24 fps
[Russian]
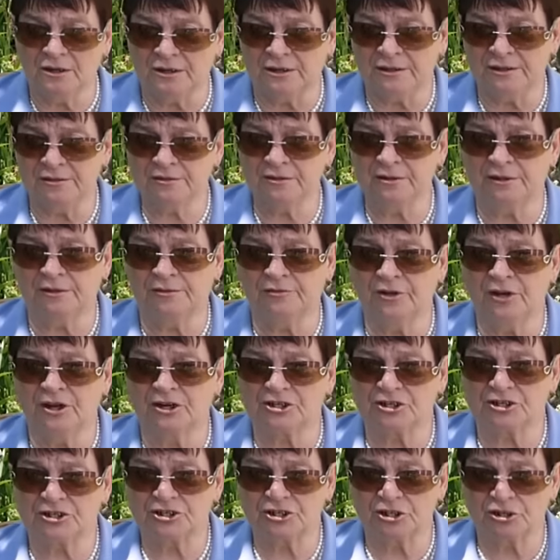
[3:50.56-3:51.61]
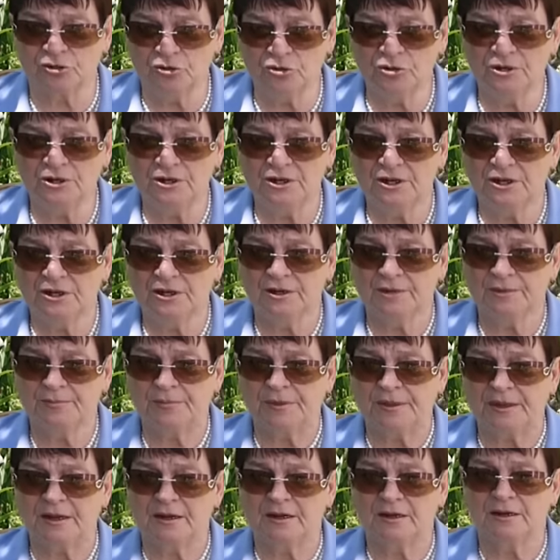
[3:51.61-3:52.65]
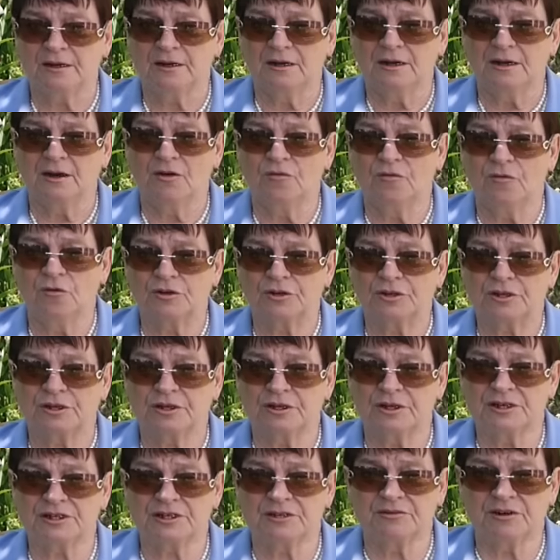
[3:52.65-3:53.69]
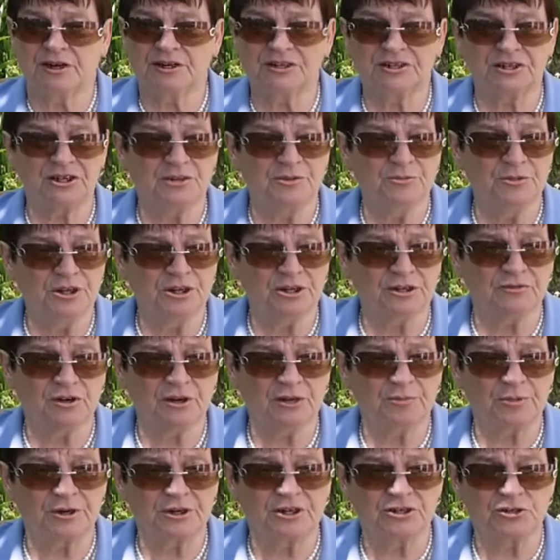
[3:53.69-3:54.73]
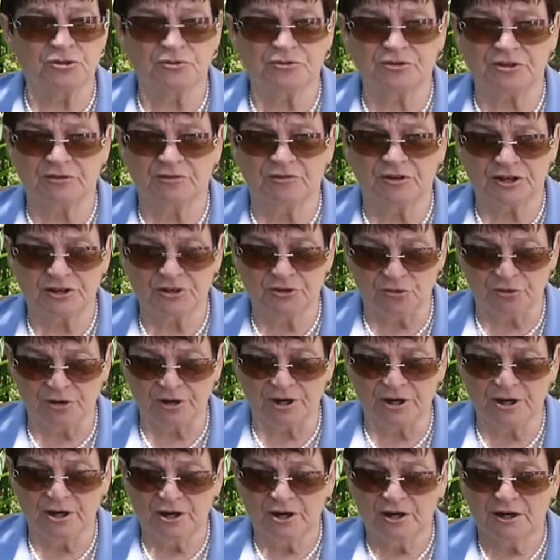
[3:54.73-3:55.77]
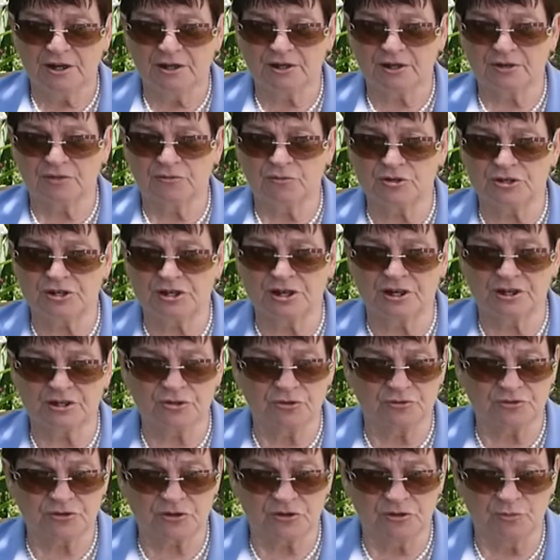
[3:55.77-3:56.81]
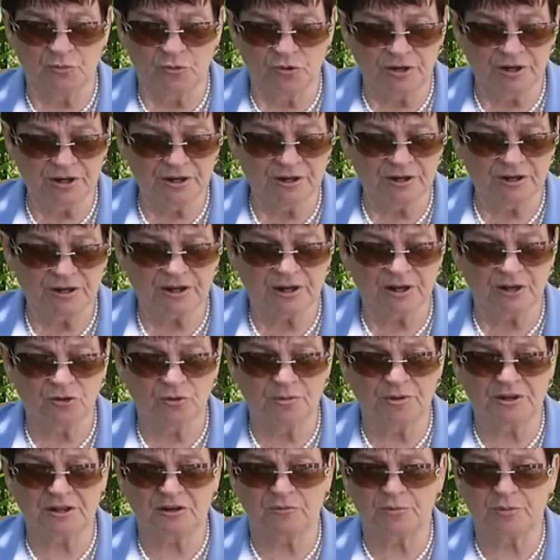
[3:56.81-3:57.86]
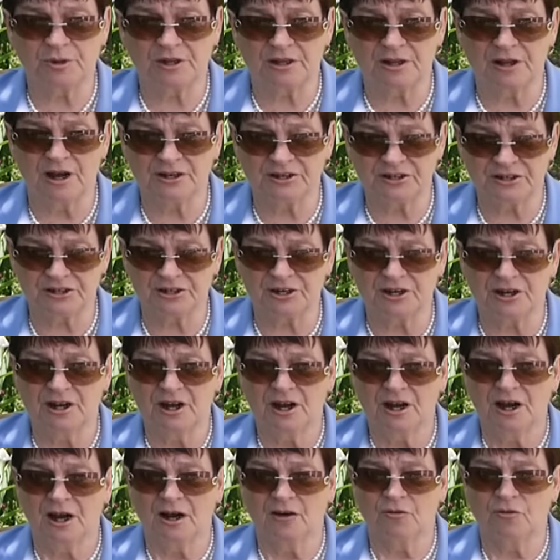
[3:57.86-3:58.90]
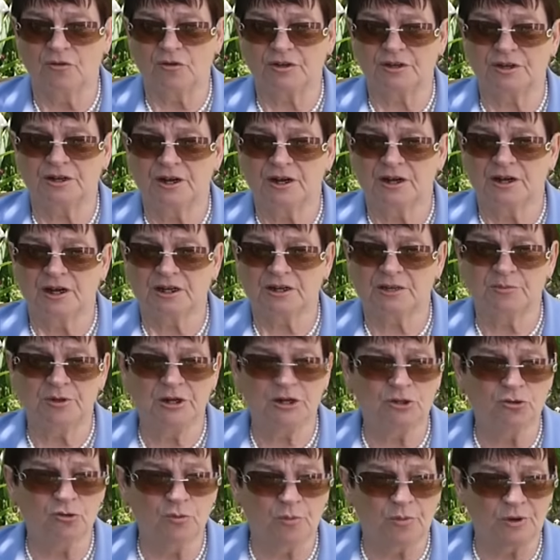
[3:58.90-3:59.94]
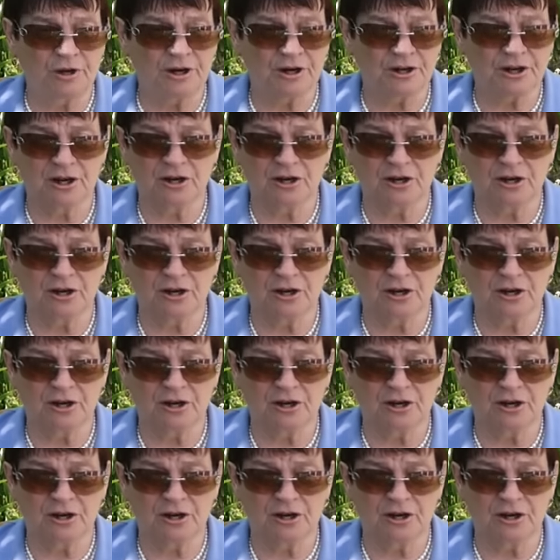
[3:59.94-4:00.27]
в наше село, вот, называется Дмитровка Приазовского района. Это возле Азовского моря, километров 15. Вот, от Мелитополя